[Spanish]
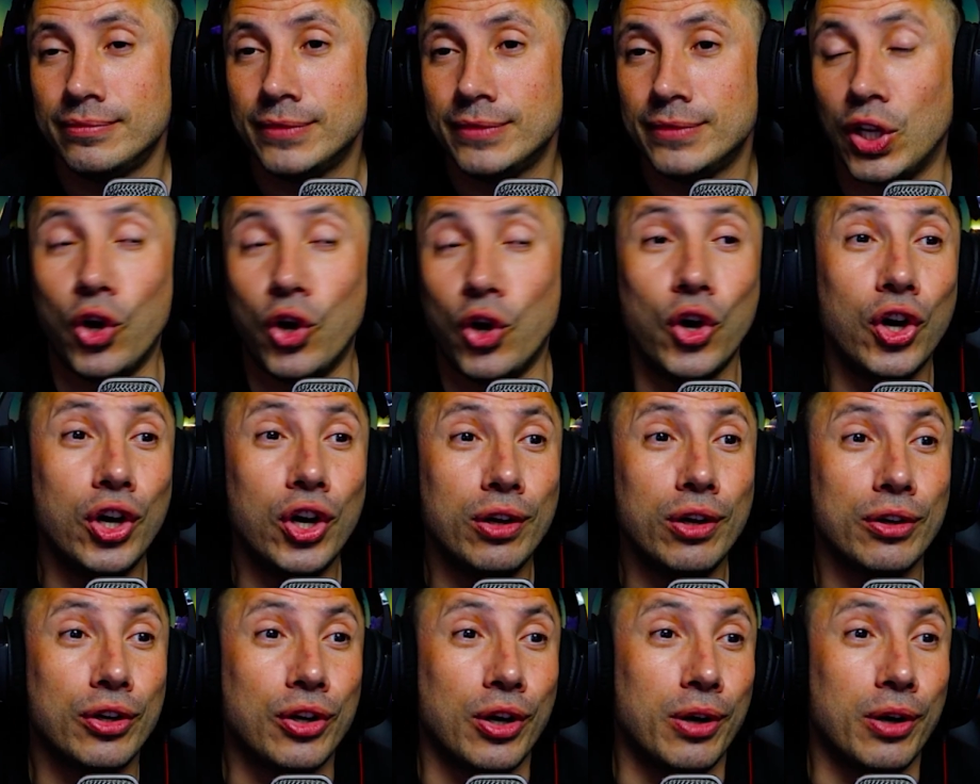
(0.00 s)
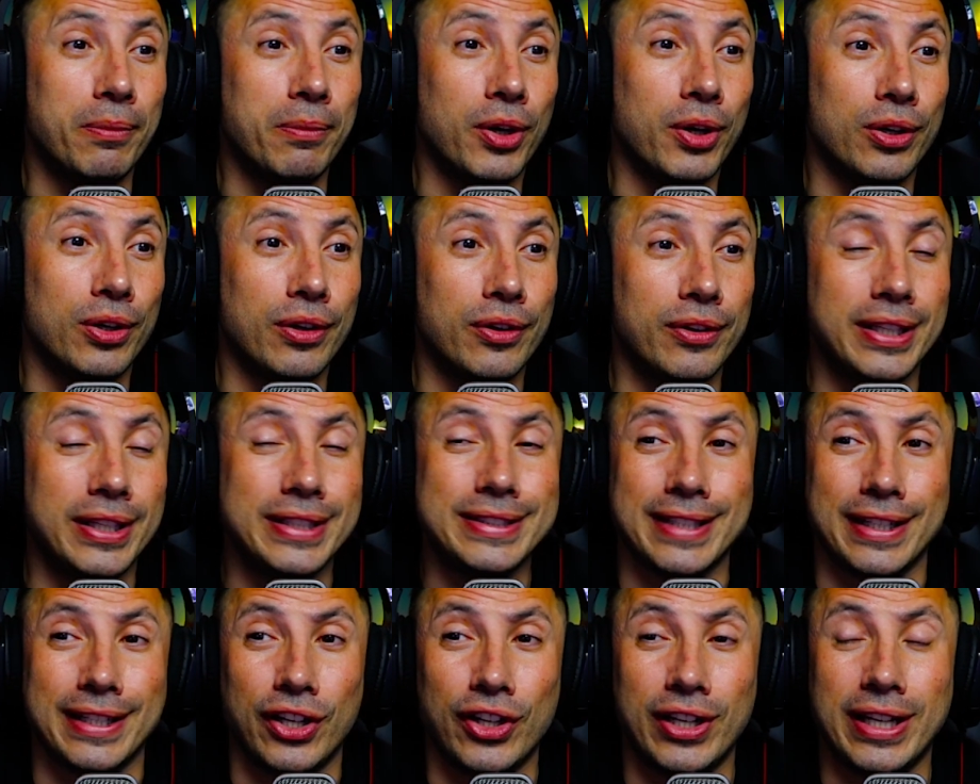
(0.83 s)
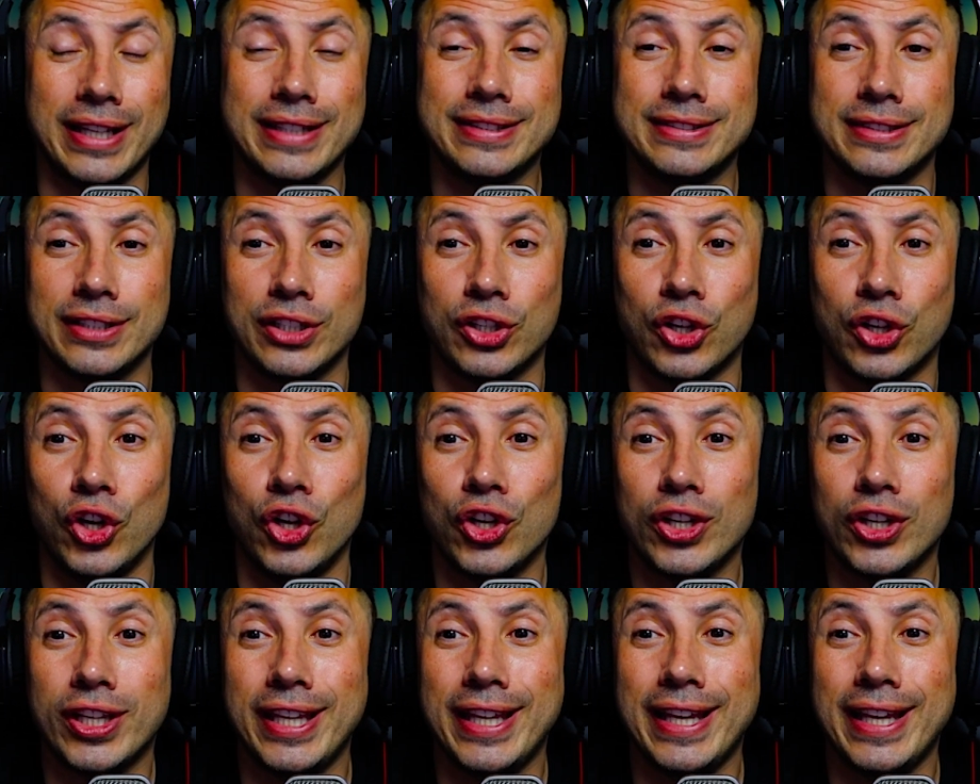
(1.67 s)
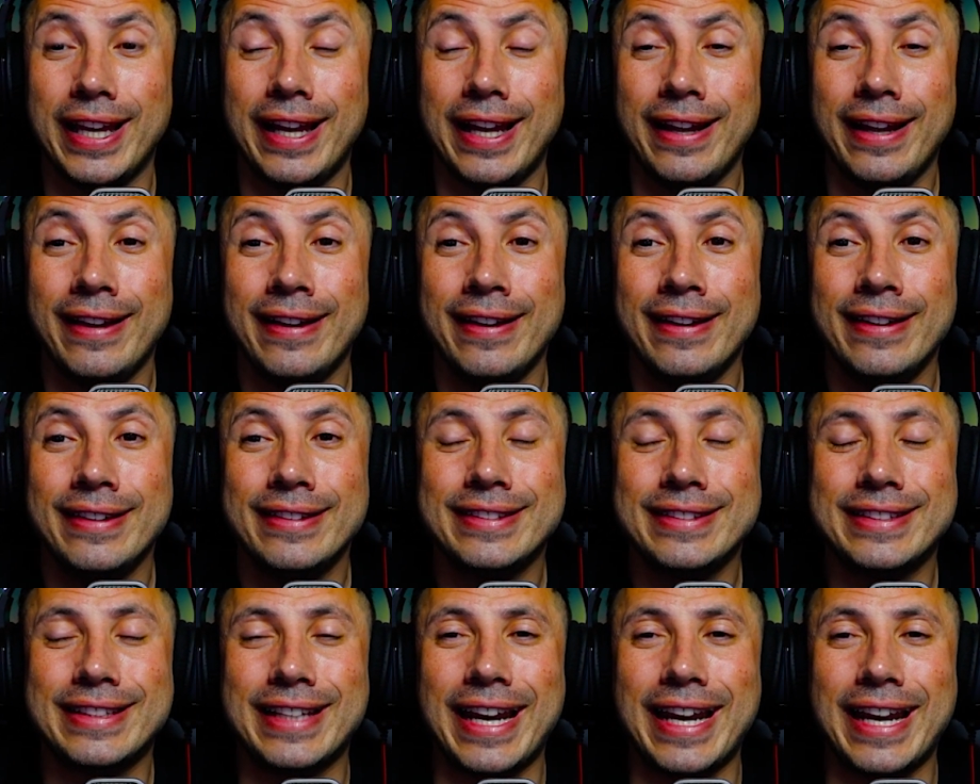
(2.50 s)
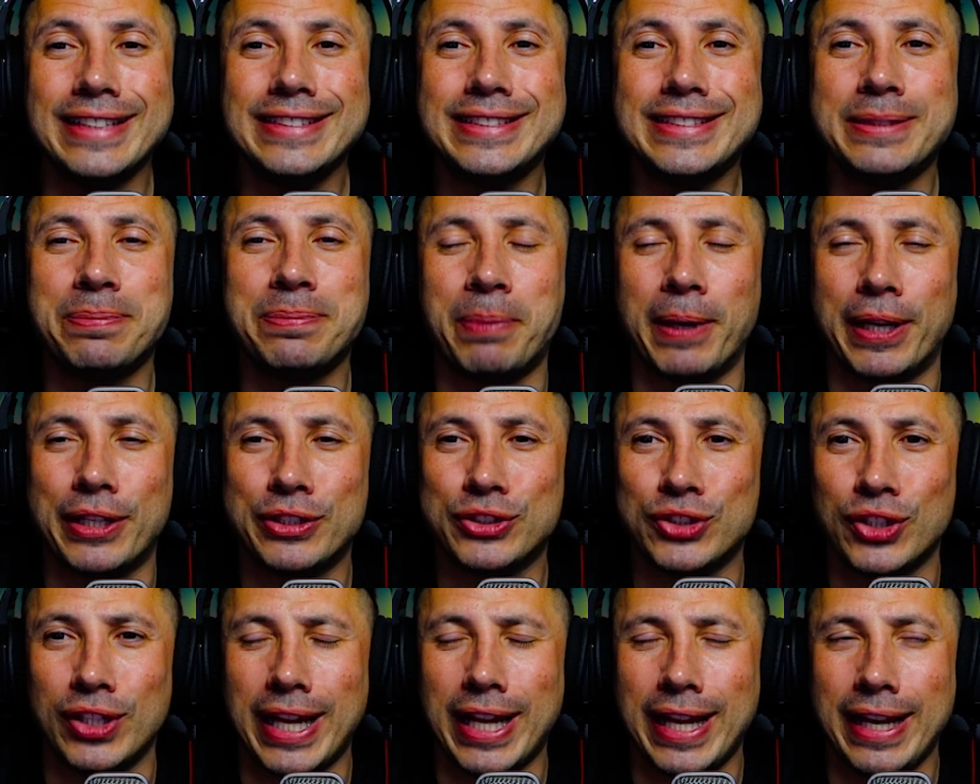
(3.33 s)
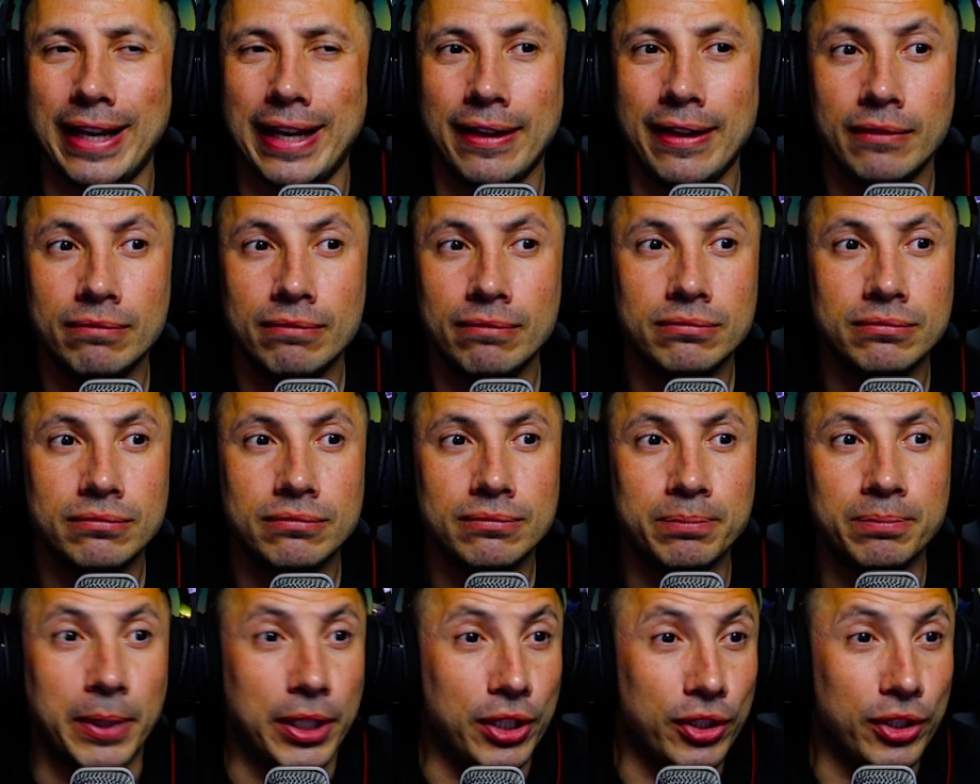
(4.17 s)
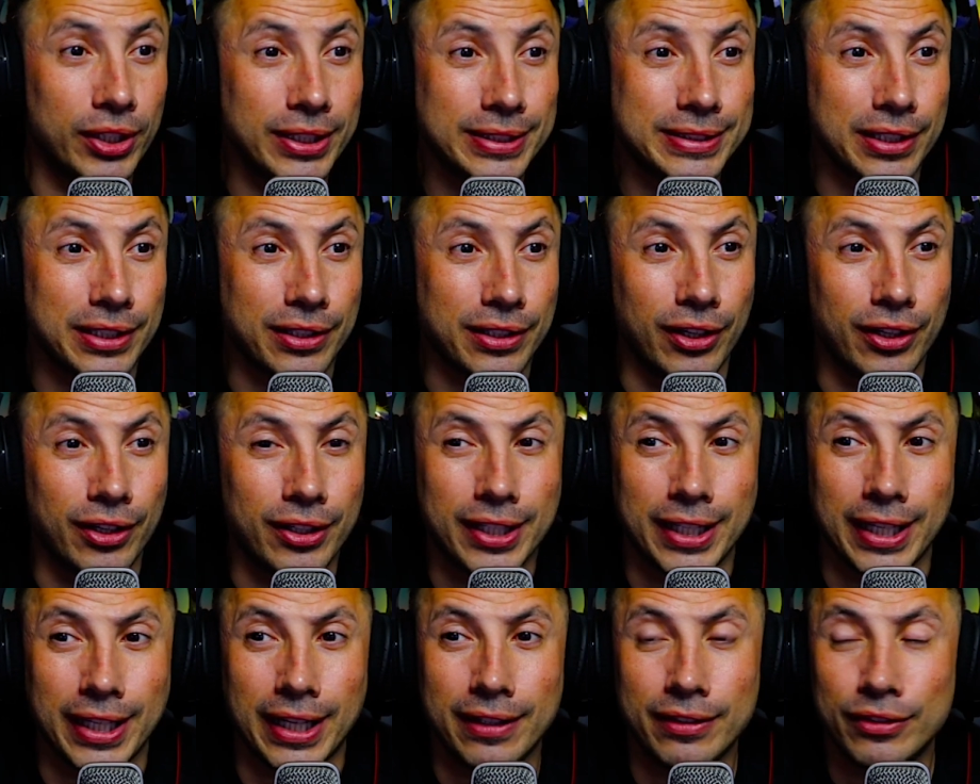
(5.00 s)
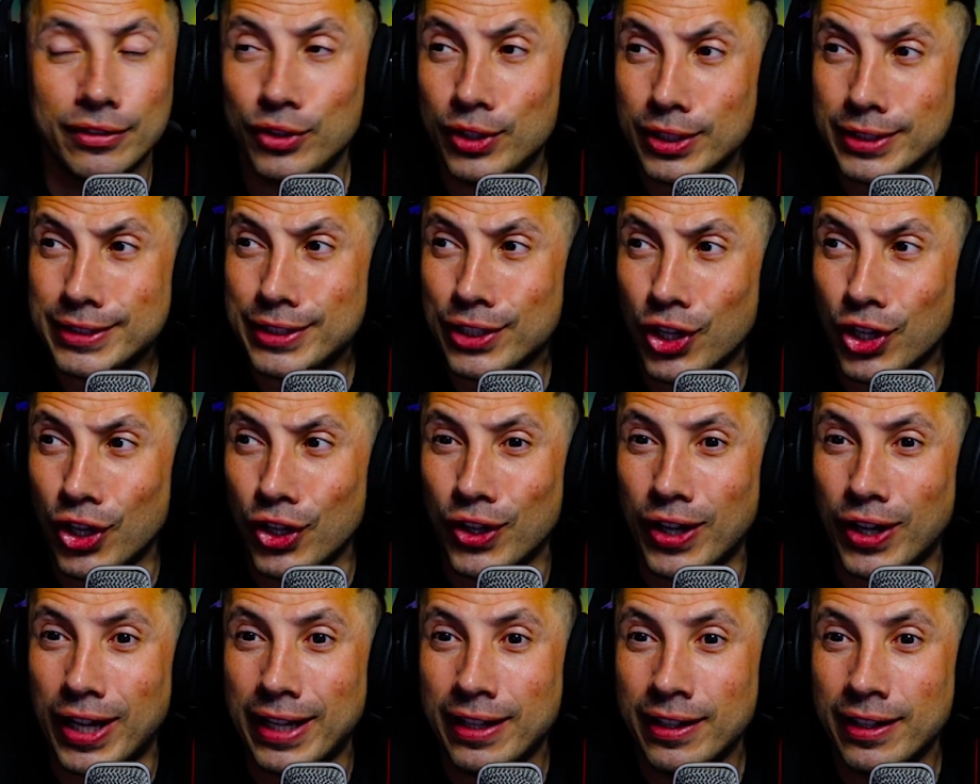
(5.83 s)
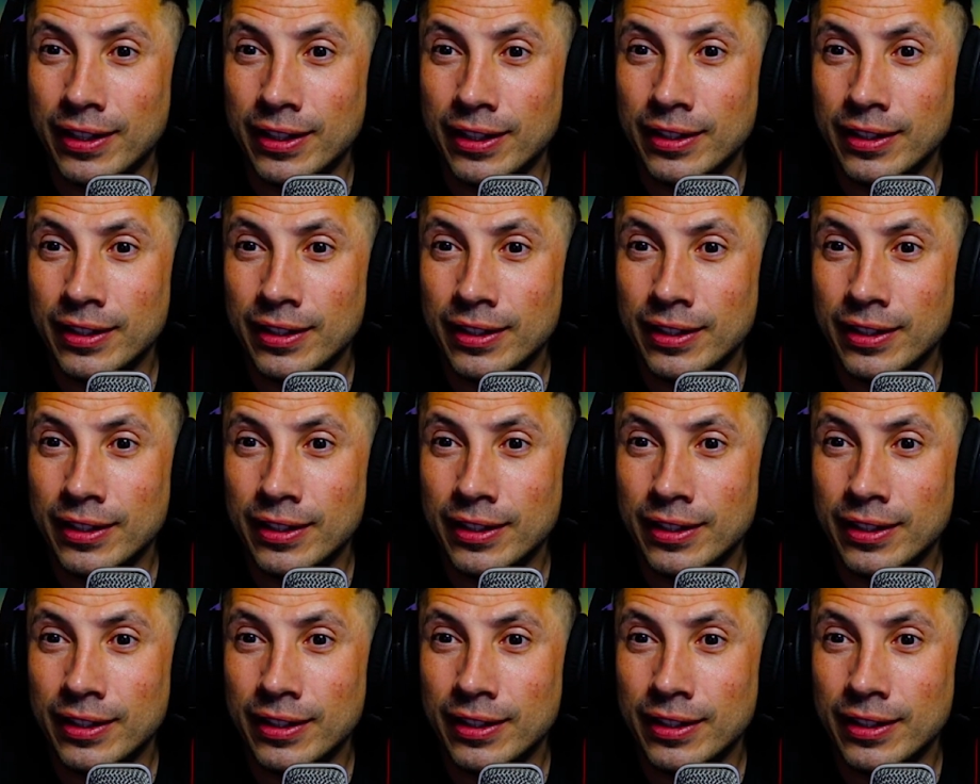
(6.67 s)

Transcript: O, ¿cómo? dicen ahora, psicología transpersonal. Pero no es psicología, no es psicóloga.